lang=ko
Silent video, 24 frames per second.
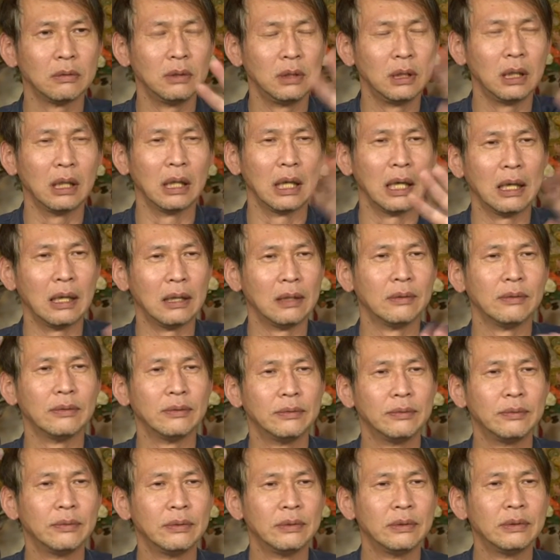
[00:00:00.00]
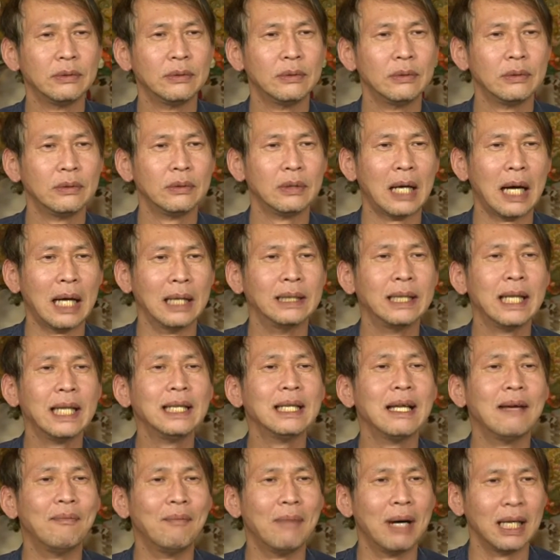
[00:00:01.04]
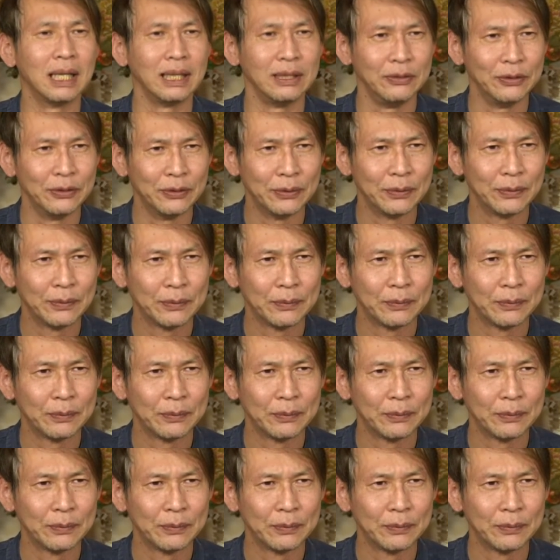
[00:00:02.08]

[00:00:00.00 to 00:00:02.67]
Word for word: 이게 안 된단 말이에요.